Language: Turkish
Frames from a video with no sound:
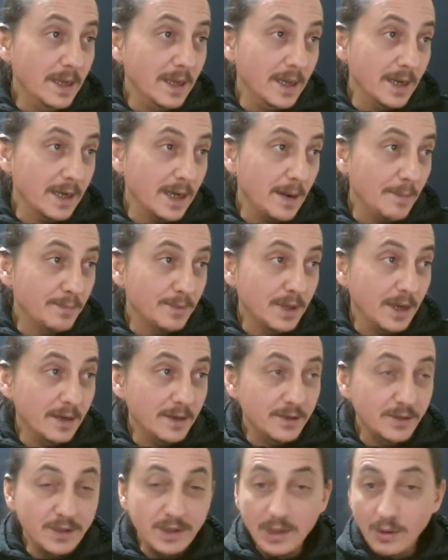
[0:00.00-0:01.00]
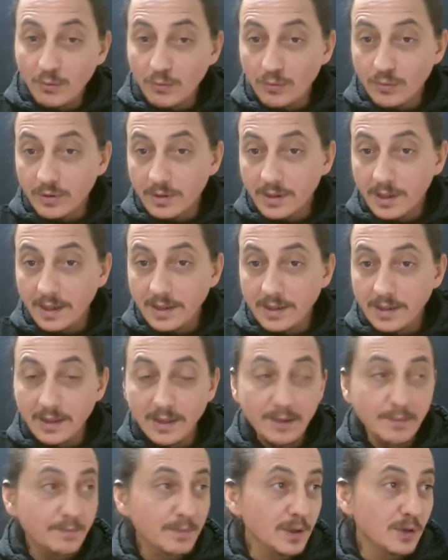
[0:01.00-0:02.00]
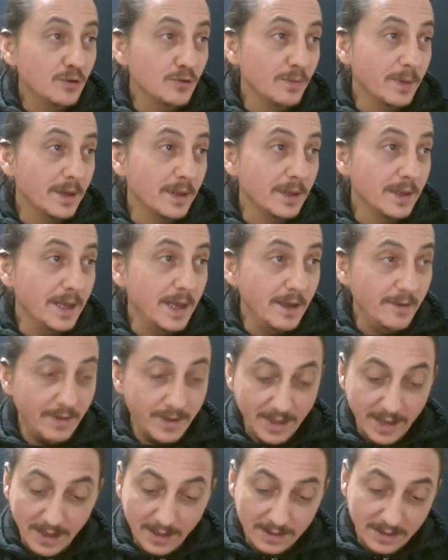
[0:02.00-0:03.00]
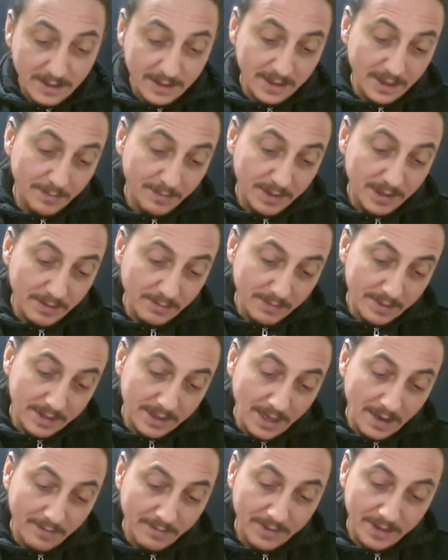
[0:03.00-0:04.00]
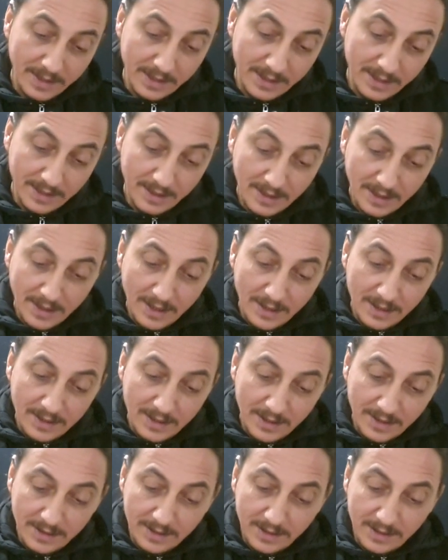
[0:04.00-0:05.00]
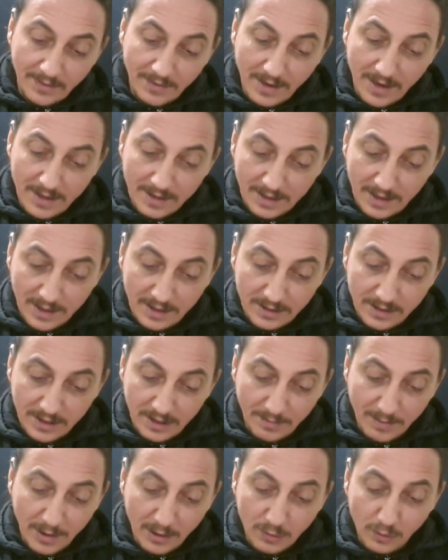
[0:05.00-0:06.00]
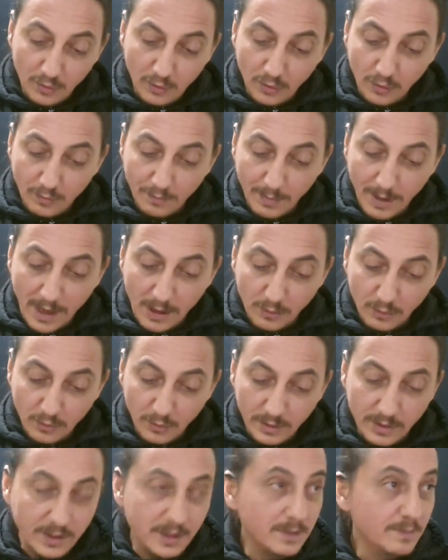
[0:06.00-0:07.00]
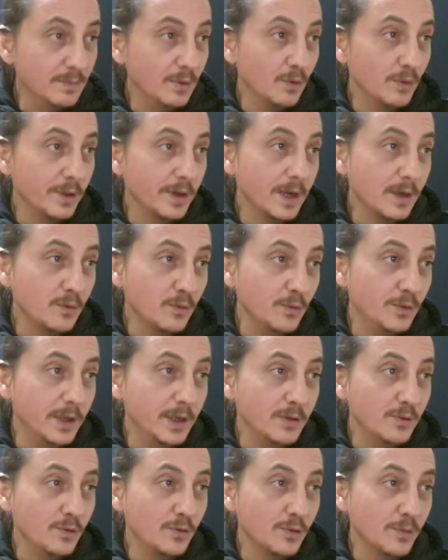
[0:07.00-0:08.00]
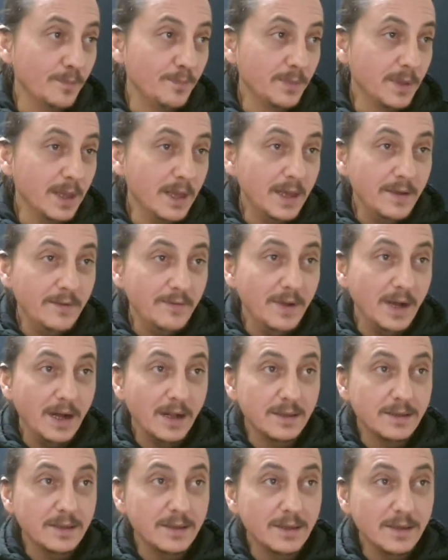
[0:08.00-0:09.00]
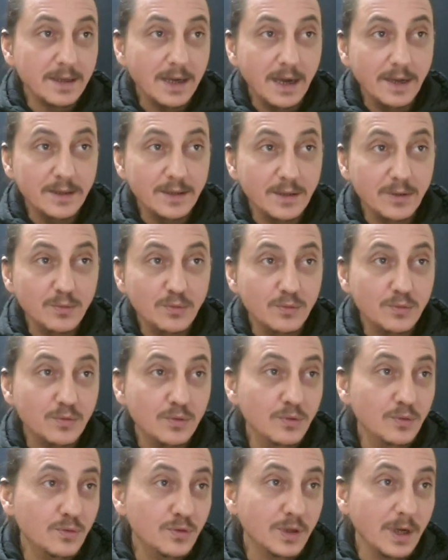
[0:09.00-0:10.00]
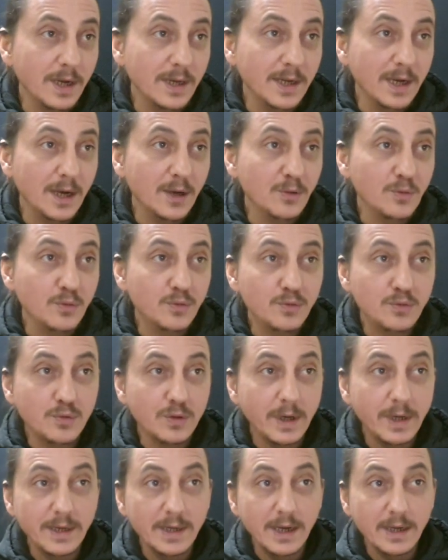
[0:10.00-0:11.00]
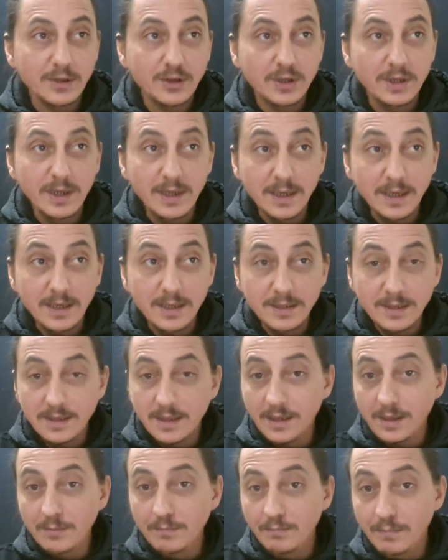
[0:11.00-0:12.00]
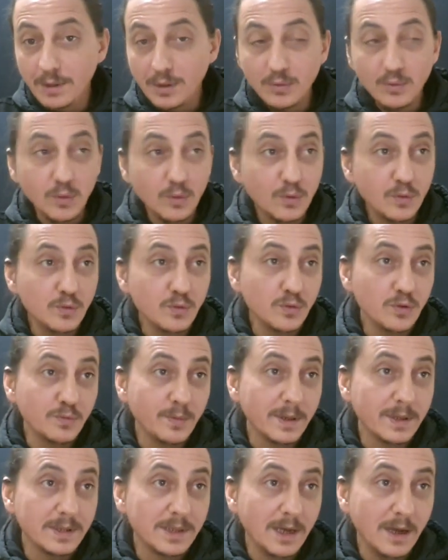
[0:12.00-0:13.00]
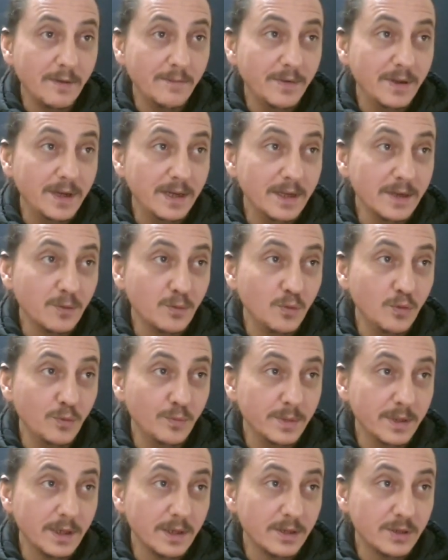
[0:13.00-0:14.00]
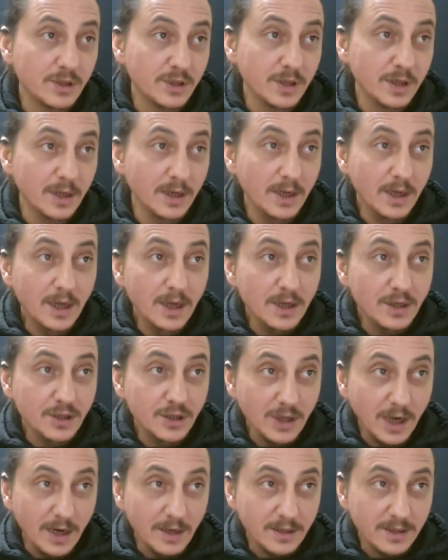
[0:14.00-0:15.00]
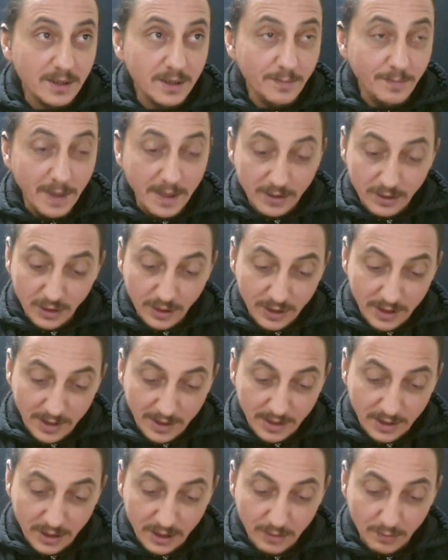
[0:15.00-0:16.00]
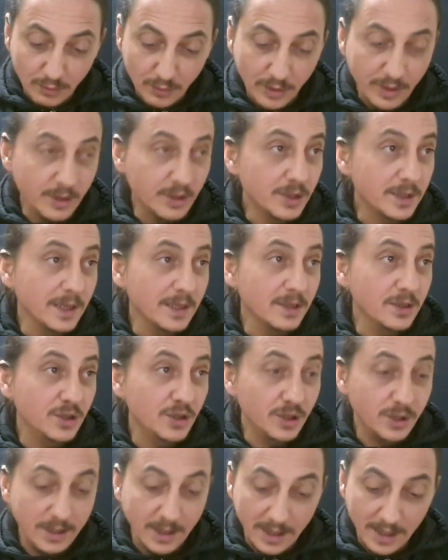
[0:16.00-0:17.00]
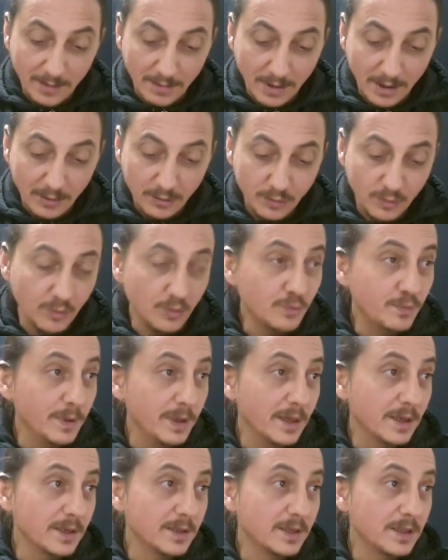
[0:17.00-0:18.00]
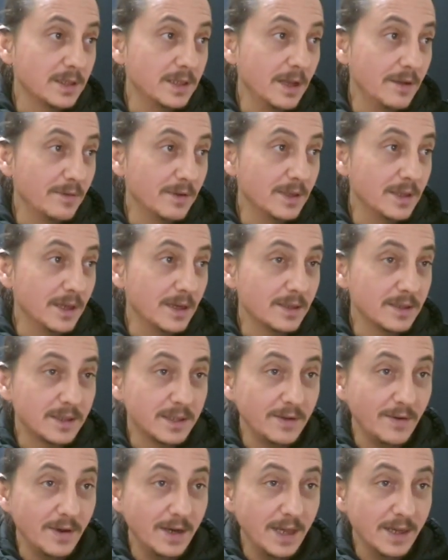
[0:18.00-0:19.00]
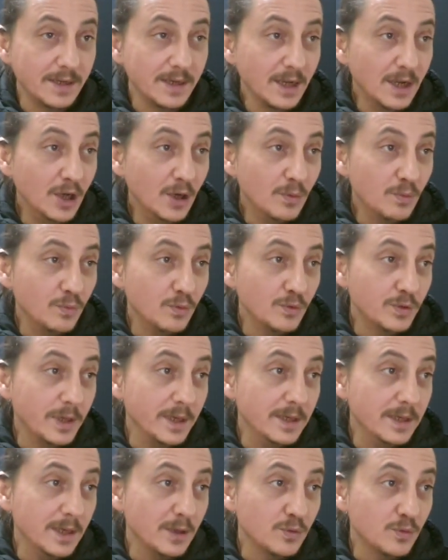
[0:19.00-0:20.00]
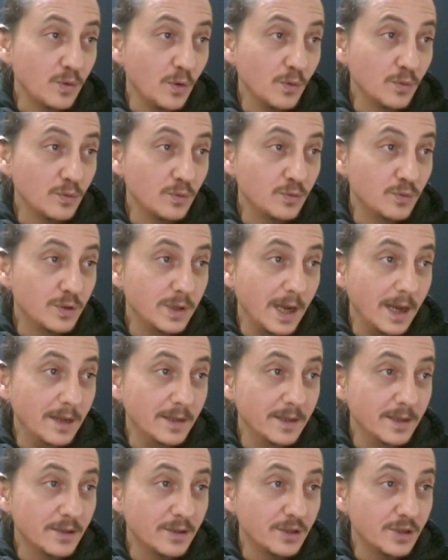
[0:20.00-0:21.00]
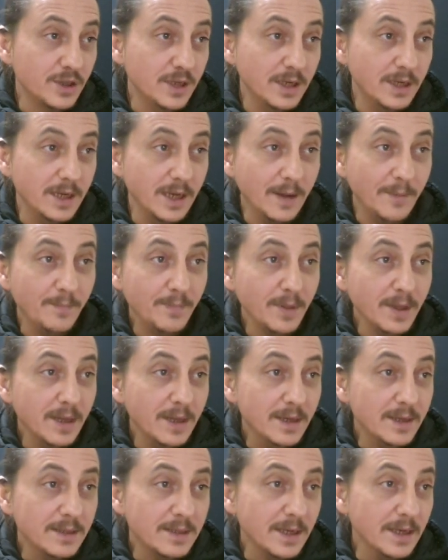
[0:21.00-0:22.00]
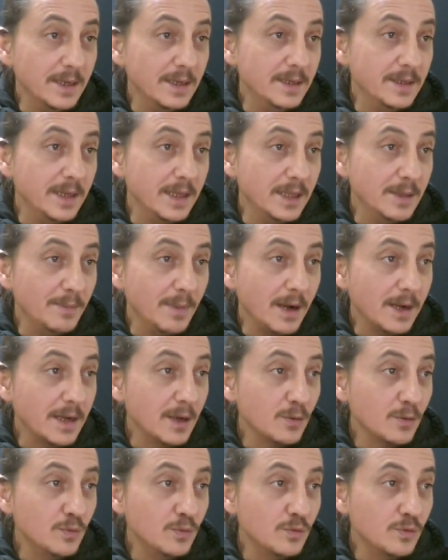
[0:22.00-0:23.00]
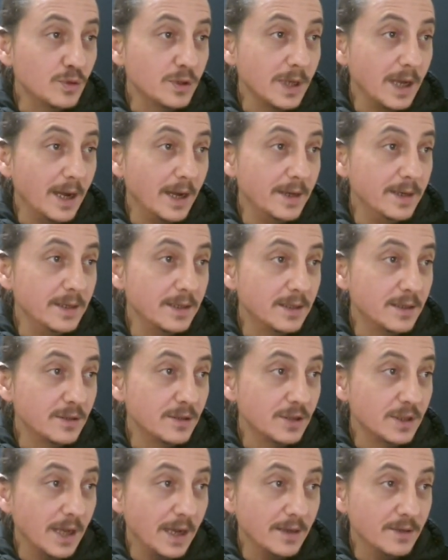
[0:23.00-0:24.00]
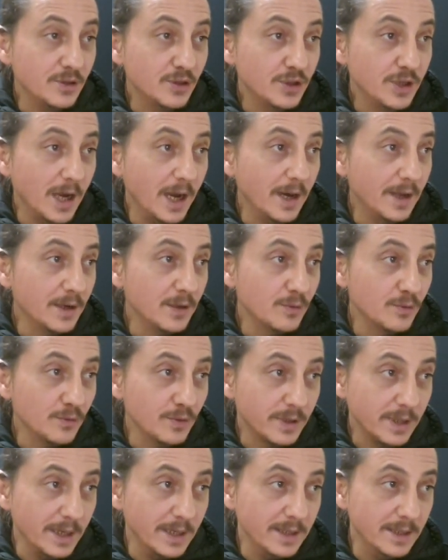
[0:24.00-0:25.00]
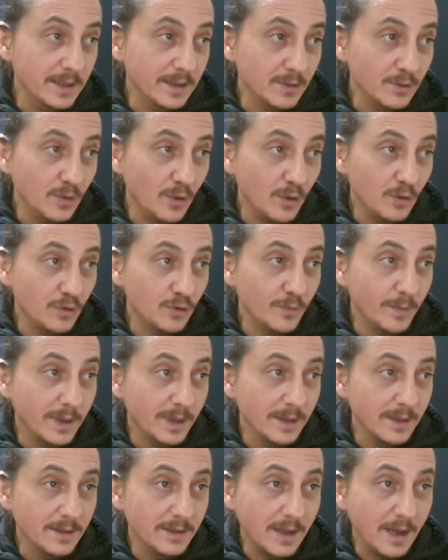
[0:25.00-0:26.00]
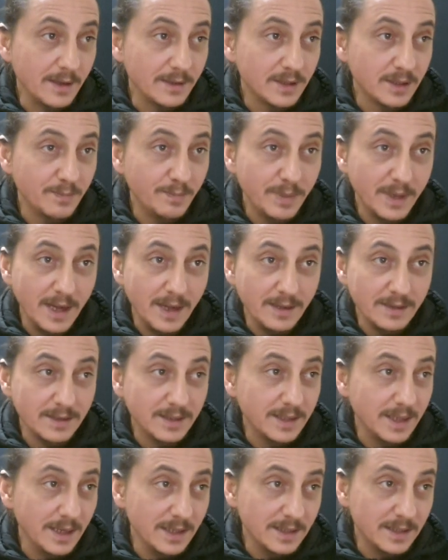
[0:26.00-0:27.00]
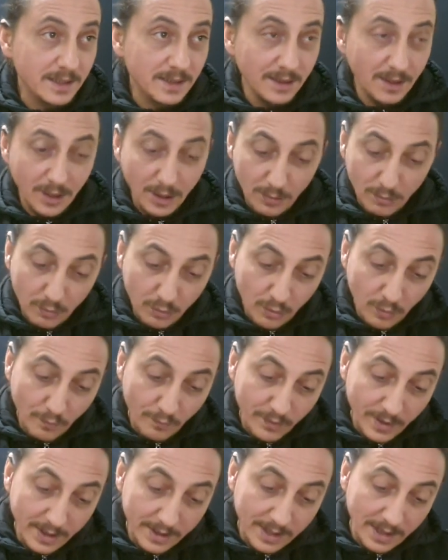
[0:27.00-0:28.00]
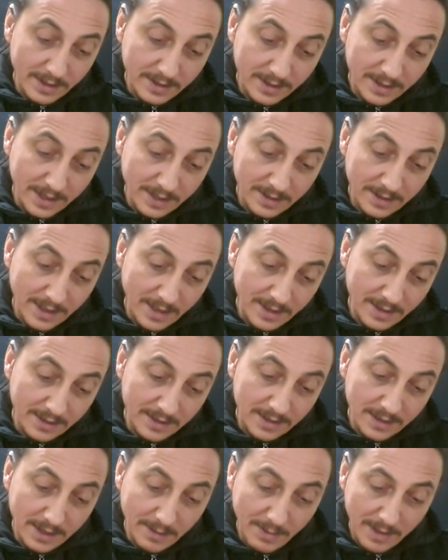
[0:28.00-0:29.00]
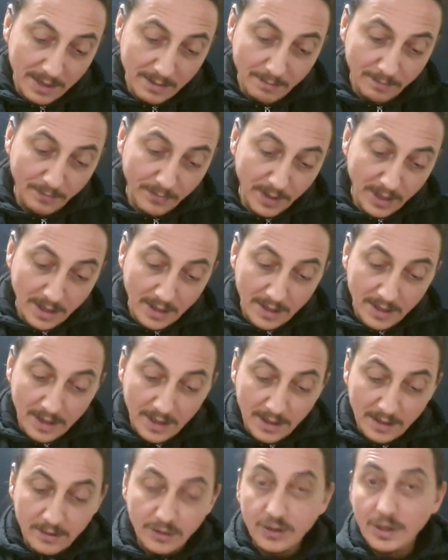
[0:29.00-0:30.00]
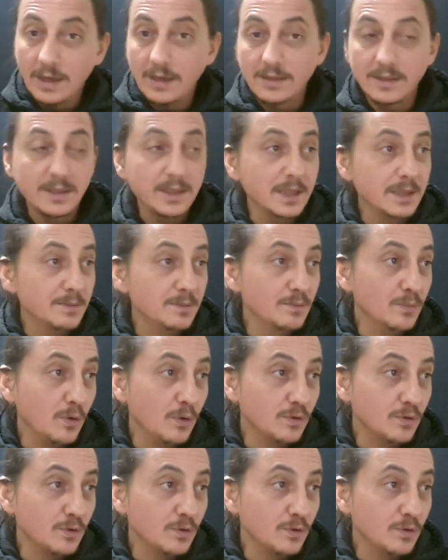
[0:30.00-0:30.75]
e, kaptan Rio'nun tayı bir numaralı Hevenage Strip isimli safkanı yarısı sever arkadaşlarıma günün banko ismi olarak öneriyorum. Ve altılı Ganyan'ın 3. aya 3 yukarı yaşlı İngilizlerin 1900 mesafeli kum yarışı şartlı 5 yarış. Bu yarışta dişlere mahsus bir yarış sevgili yarışseverler. Burada yine son güzel yarışıyla Sayın Nedim Akagündüz'e ait Zanjara'nın tayı 4 numaralı Last Princess bugün Fırat Aslan idaresinde benim İlk şanslı ismim